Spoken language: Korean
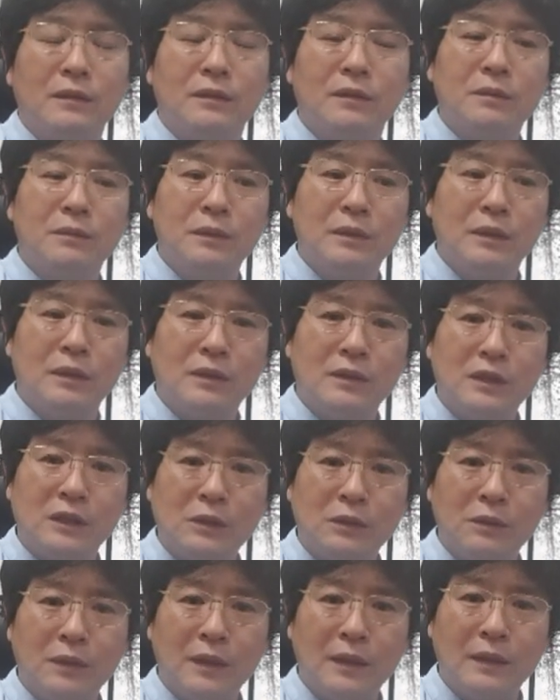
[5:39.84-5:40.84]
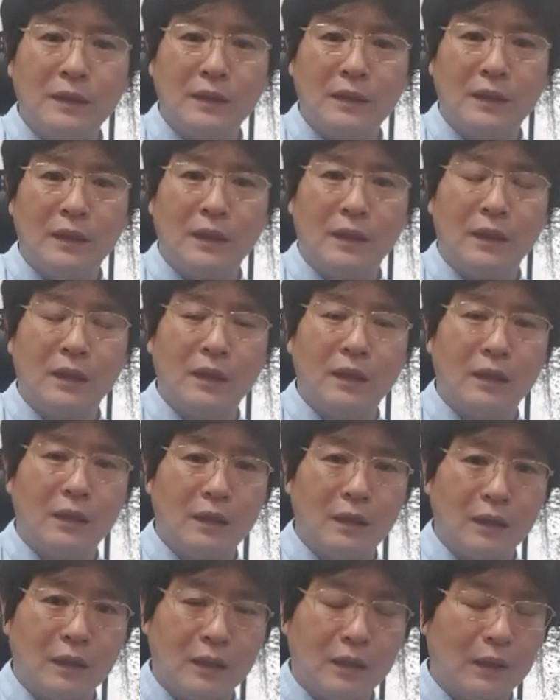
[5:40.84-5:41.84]
그러면 이걸 치료해야 되나?
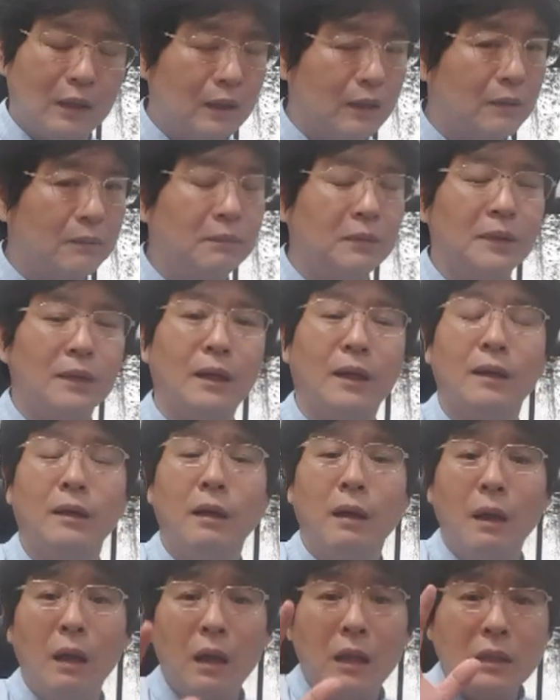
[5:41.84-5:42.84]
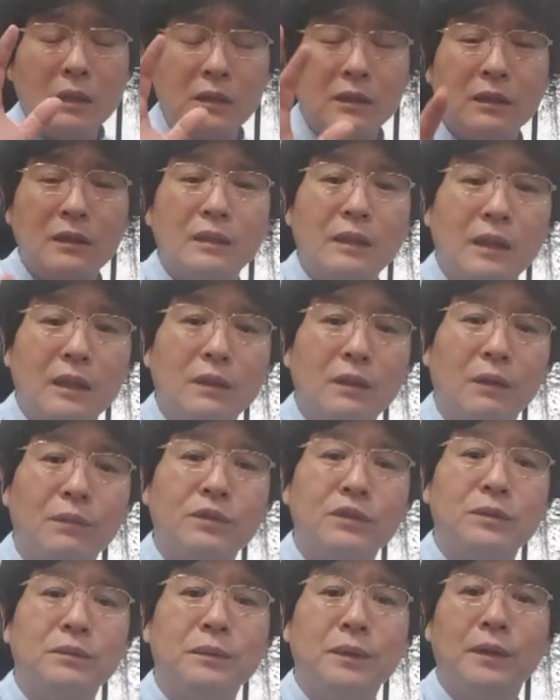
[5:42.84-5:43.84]
아, 아닙니다. 증상이
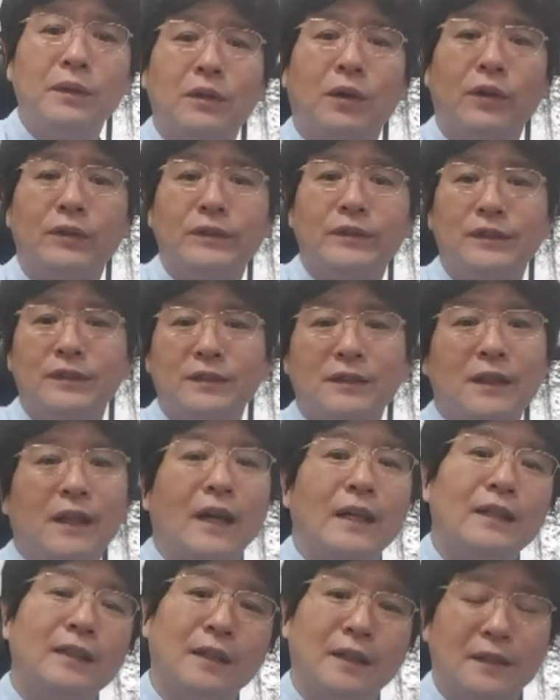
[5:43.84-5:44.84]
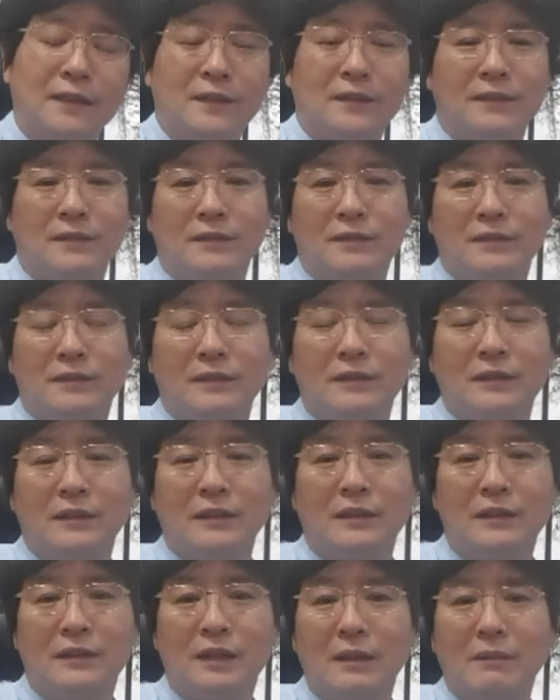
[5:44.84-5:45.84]
없으면 건드는 거 아니에요.
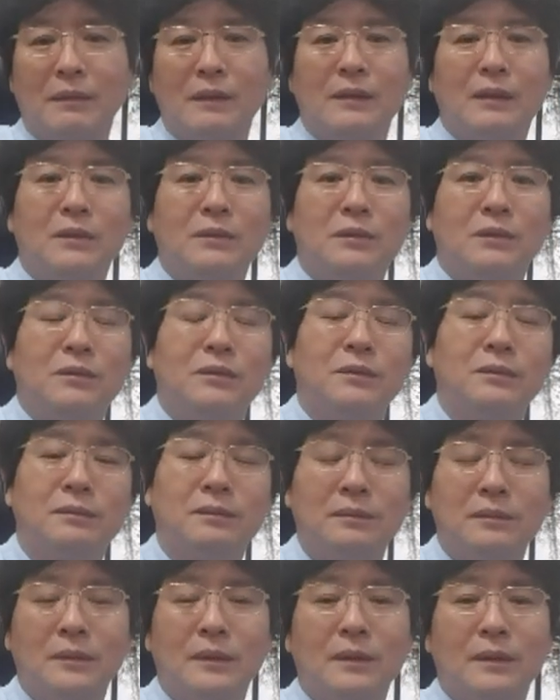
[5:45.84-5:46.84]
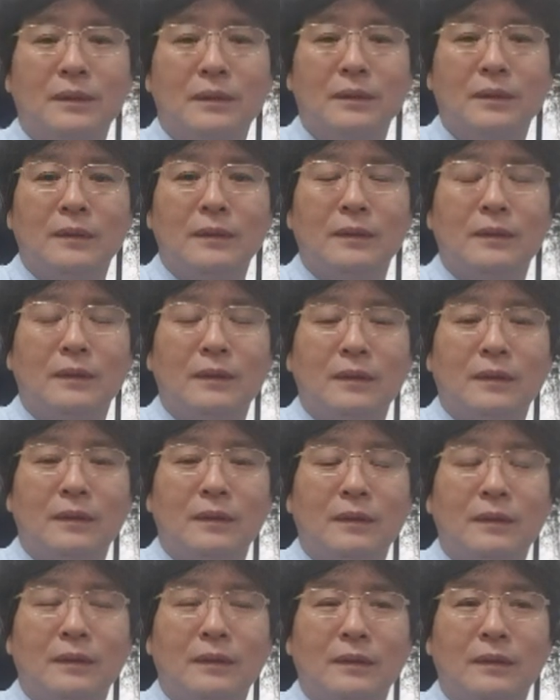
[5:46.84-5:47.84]
이제 의사마다 조금
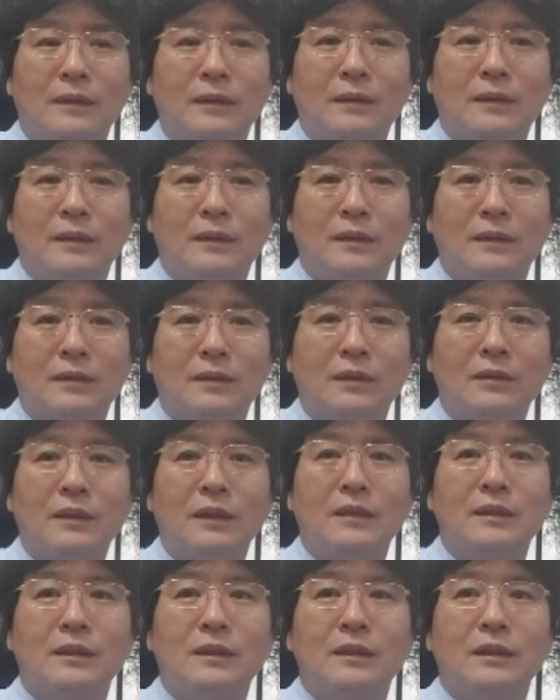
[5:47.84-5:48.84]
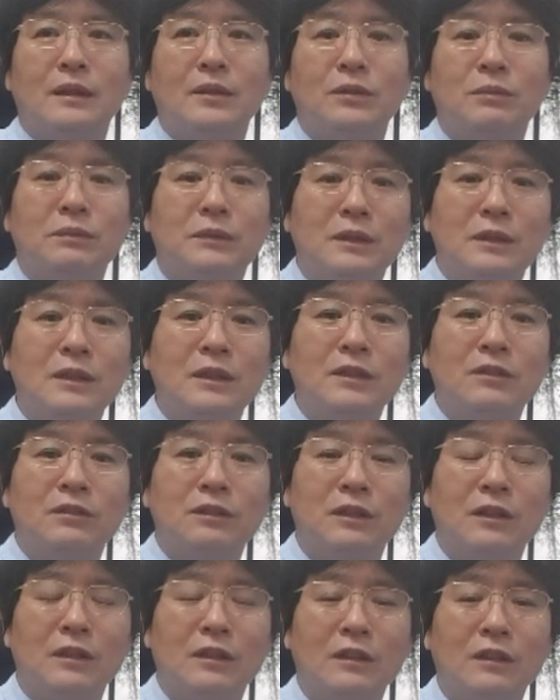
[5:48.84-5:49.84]
어, 선택지가 좀 틀릴
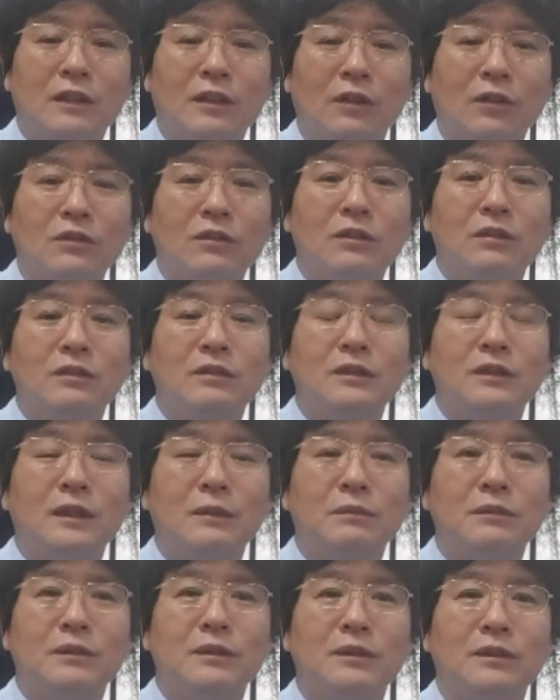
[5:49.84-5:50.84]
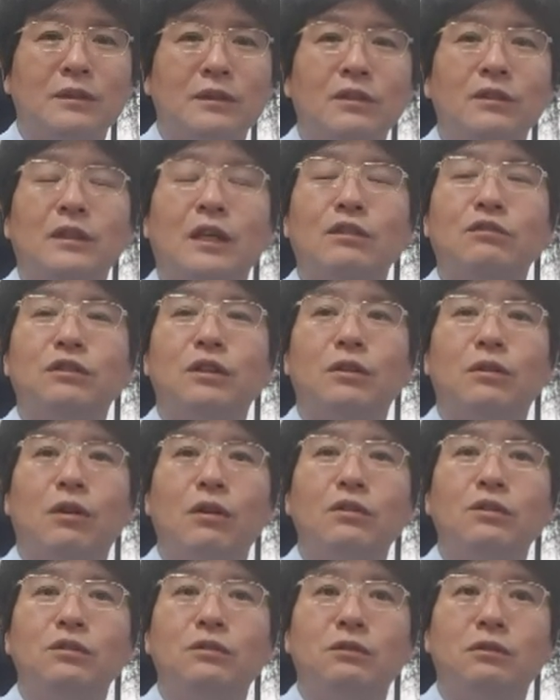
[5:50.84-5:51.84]
수 있는데, 어떤 의사분들은 이거 나중에
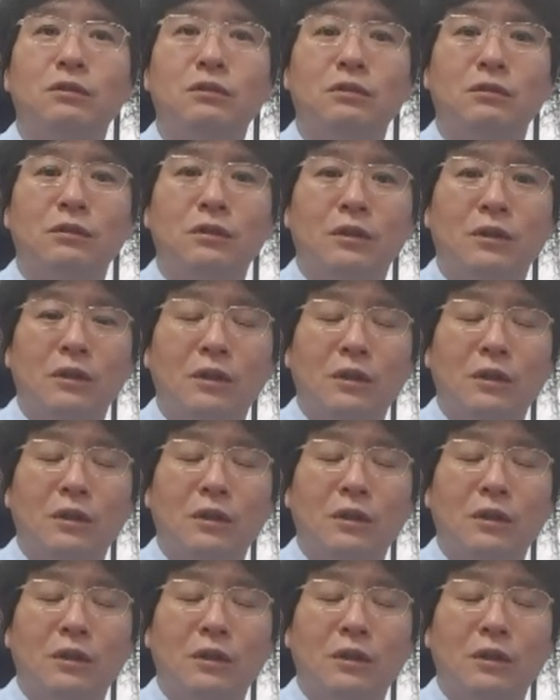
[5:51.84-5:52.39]
커지고